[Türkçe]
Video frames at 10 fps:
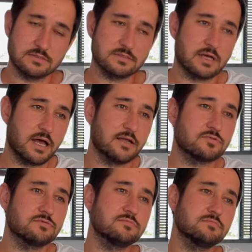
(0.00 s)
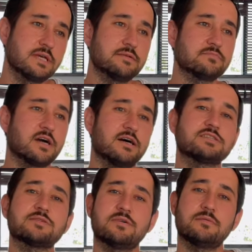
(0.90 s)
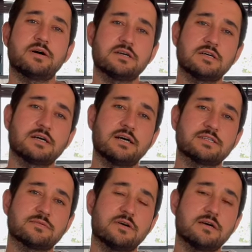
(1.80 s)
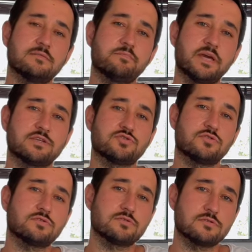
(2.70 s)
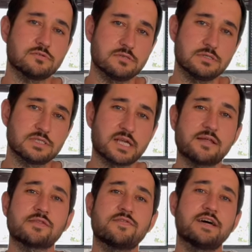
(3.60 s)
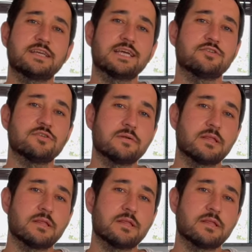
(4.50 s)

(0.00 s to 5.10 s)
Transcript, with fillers: her gün benim kartıma, banka kartıma pek çok transfer geliyor.